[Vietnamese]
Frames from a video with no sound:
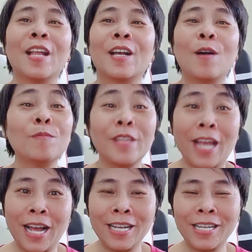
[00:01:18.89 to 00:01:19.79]
không
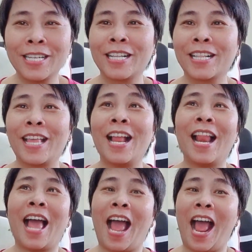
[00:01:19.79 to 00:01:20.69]
nhắn thế
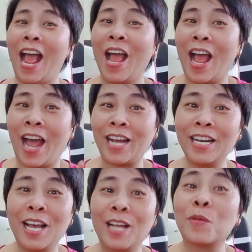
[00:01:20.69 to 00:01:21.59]
là hắn
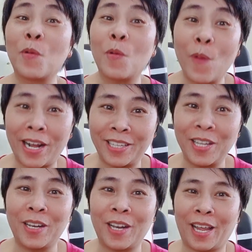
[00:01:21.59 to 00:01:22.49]
lên quăng
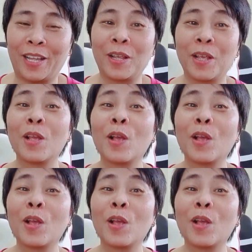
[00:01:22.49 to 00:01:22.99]
tin này